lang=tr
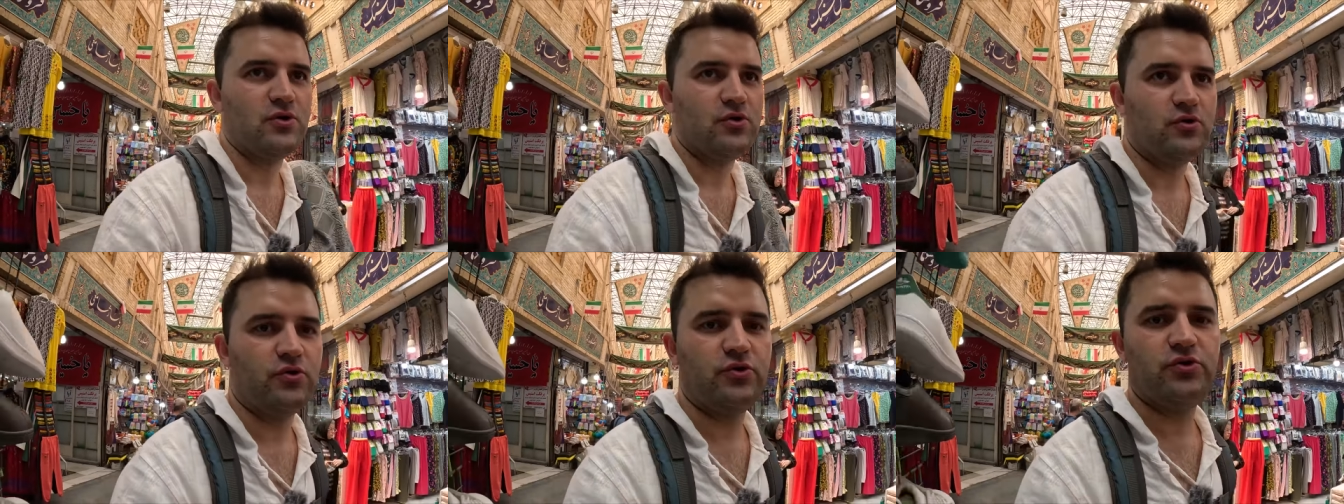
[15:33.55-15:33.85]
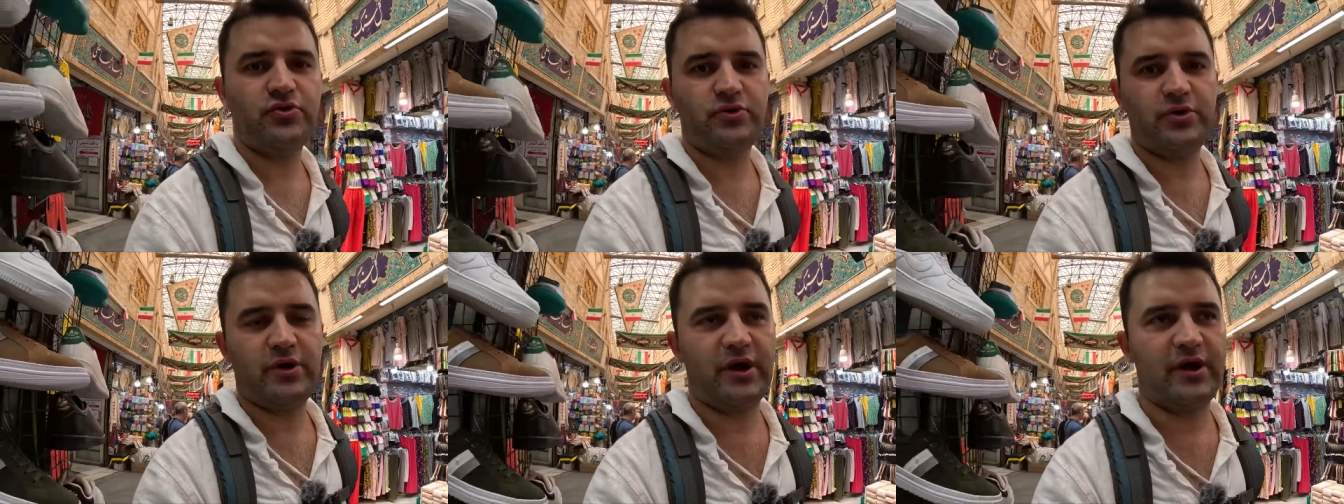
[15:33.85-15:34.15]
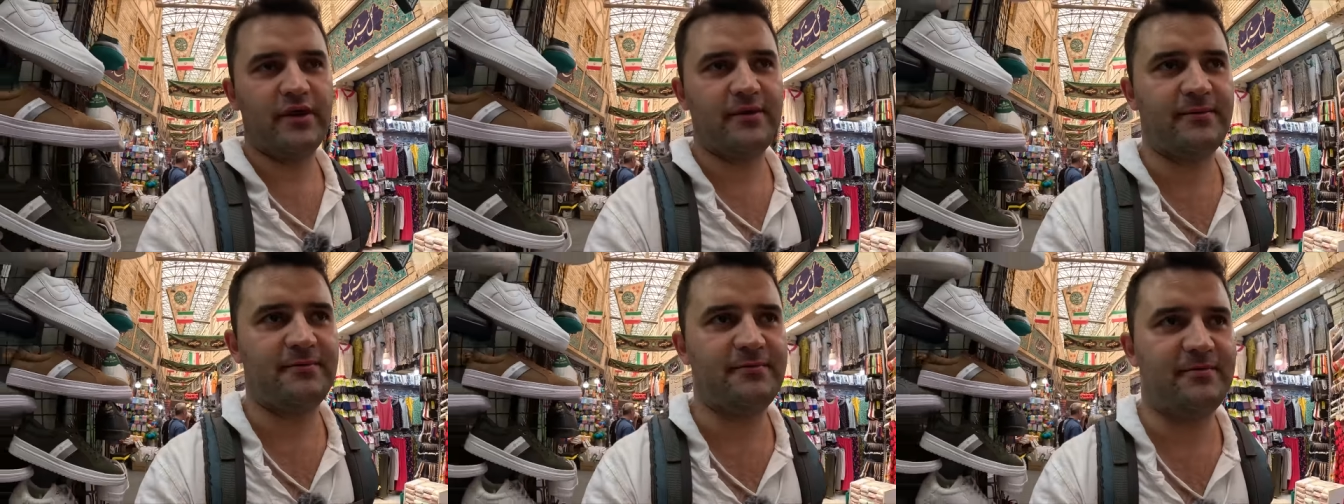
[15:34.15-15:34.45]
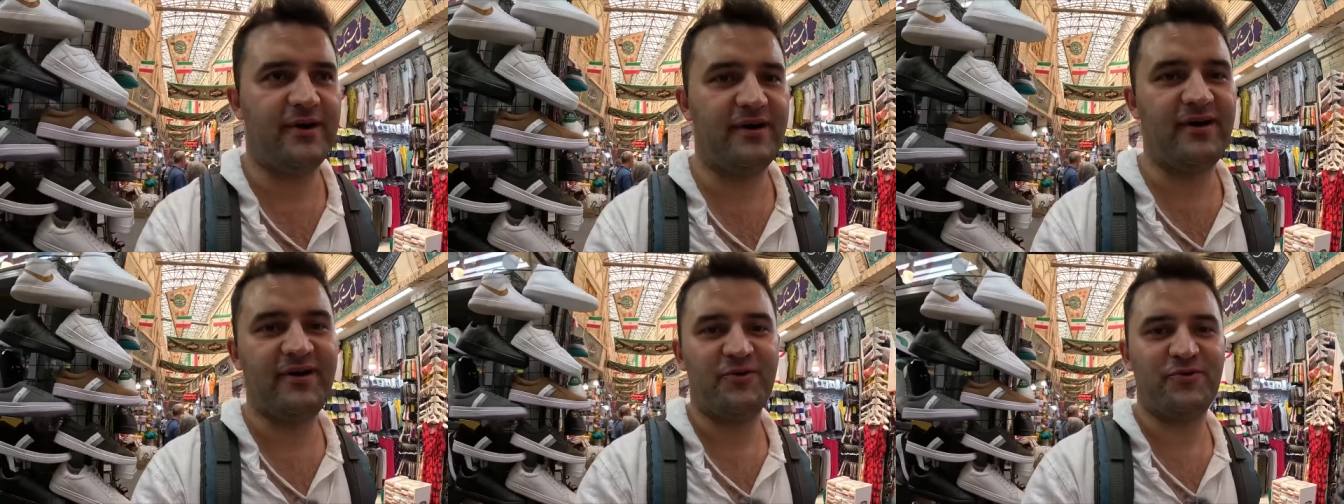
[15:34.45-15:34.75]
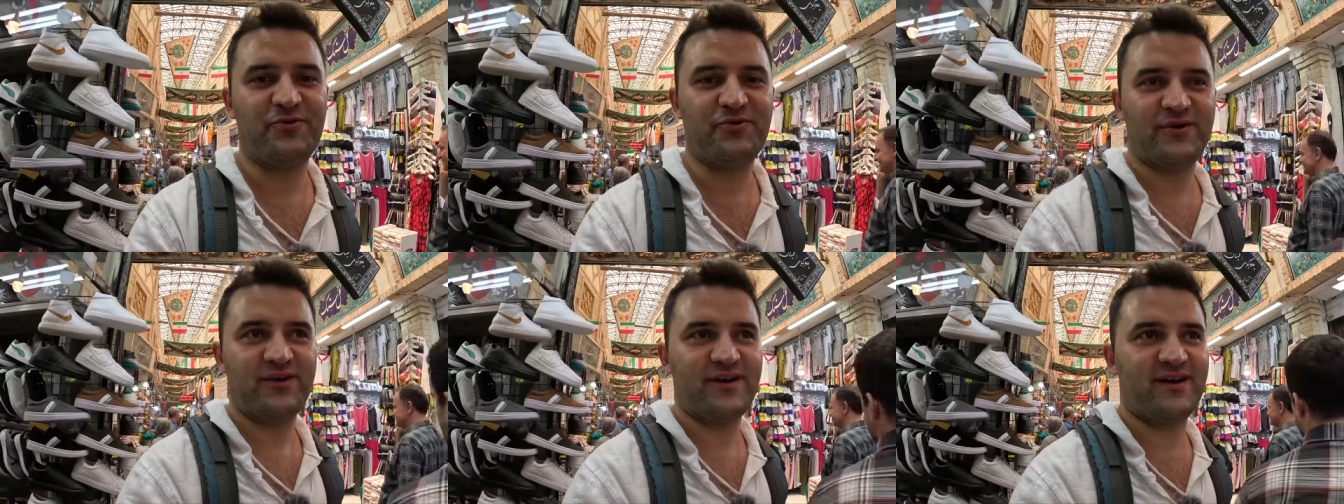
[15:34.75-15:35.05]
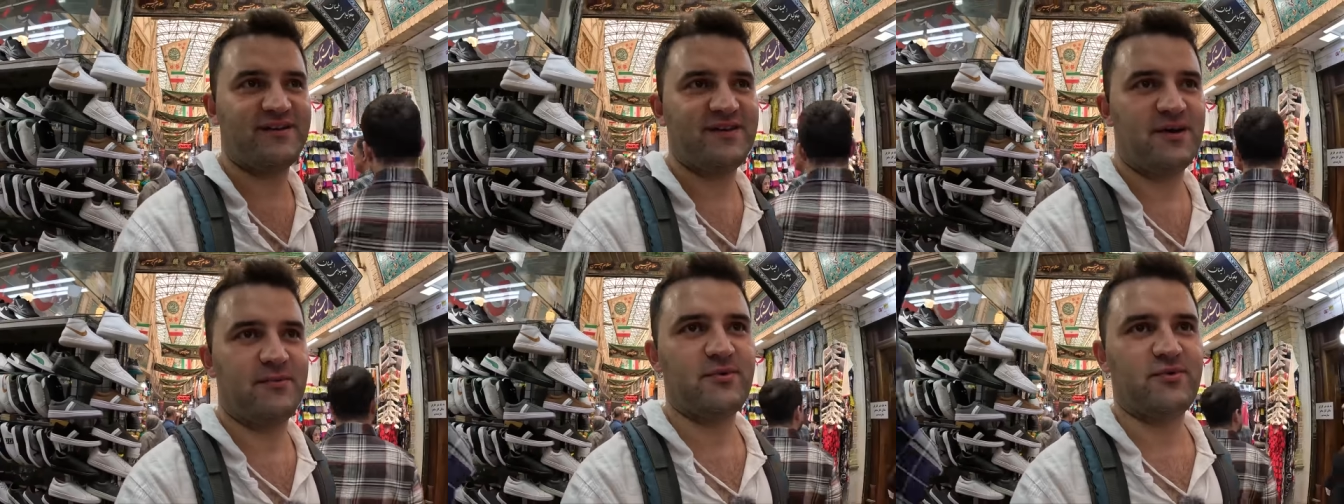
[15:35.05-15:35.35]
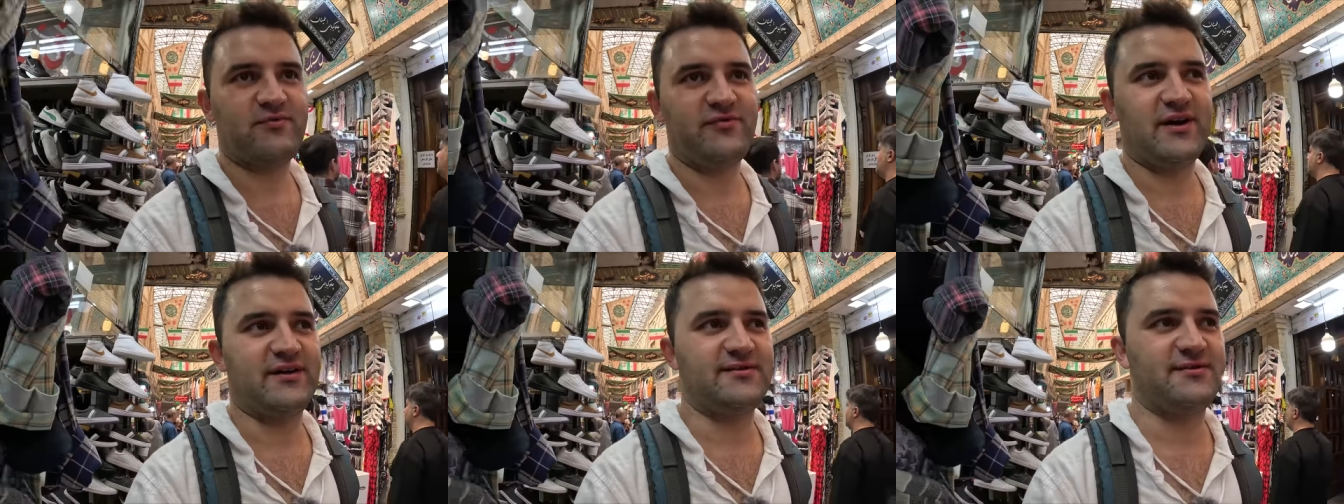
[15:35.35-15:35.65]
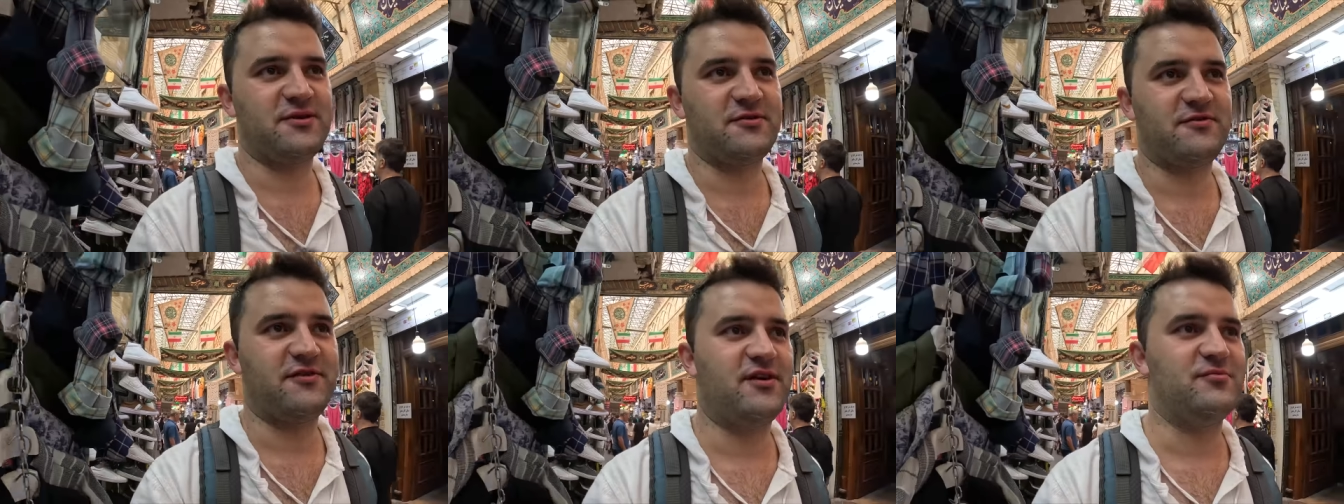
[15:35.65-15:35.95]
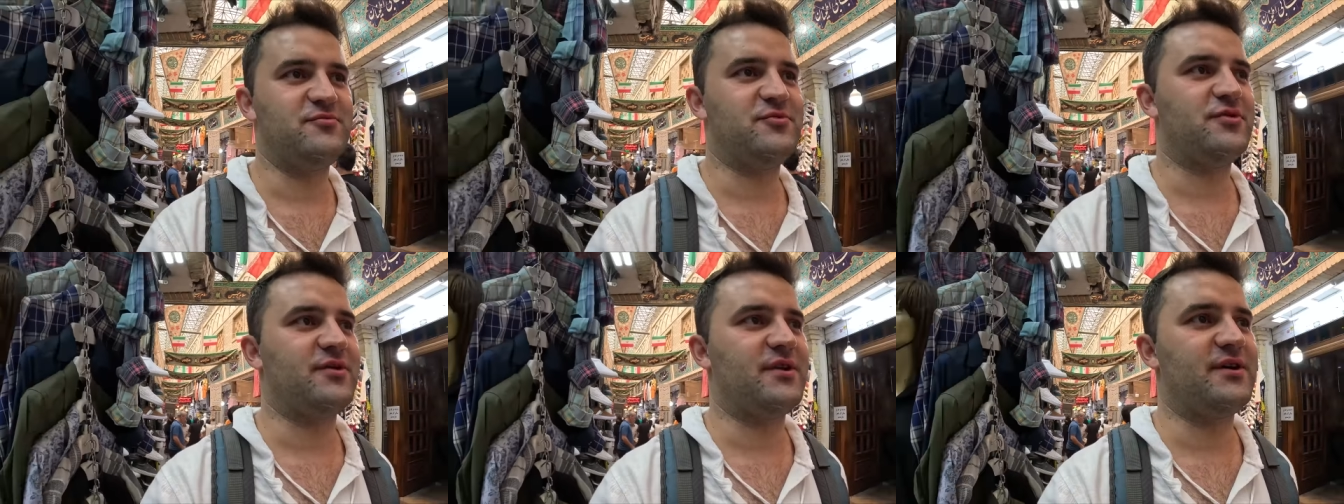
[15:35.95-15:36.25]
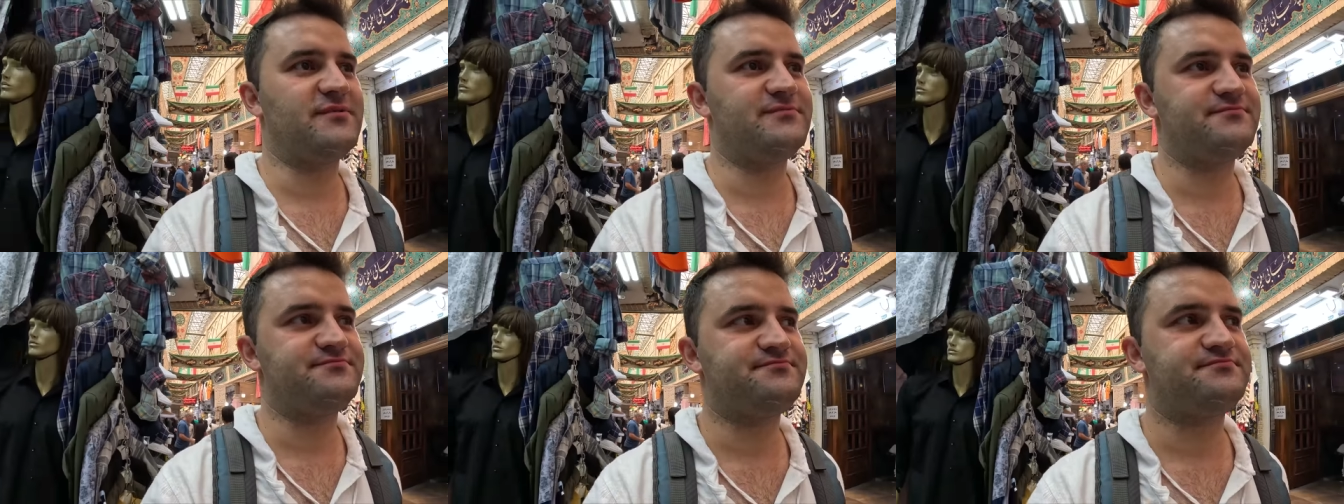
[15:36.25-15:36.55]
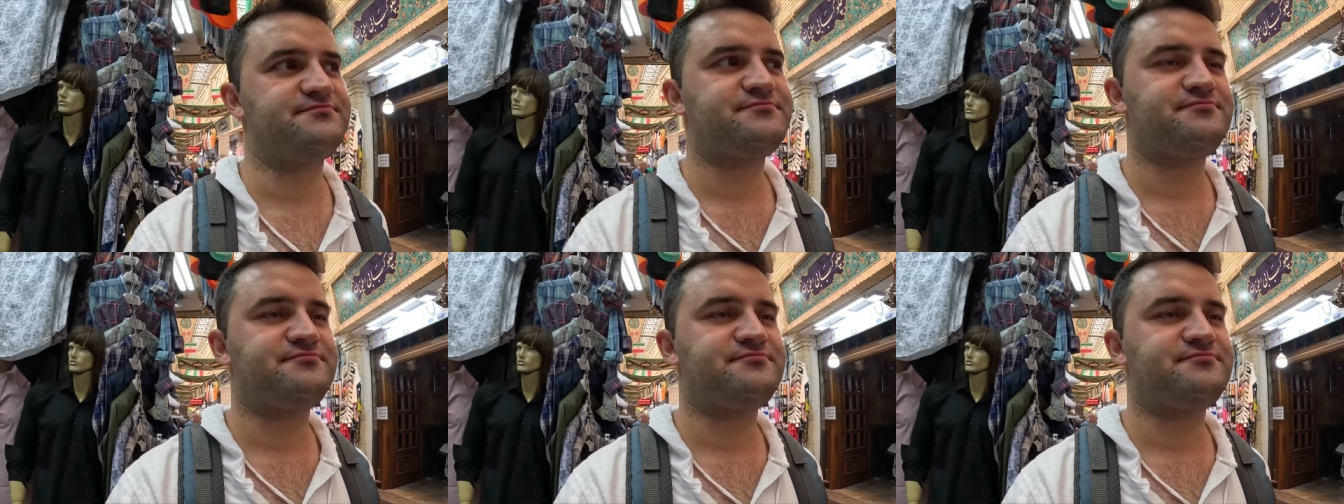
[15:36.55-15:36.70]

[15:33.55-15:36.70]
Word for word: Uygun ya. Bayağı uygun yani yemek fiyatları falan burada.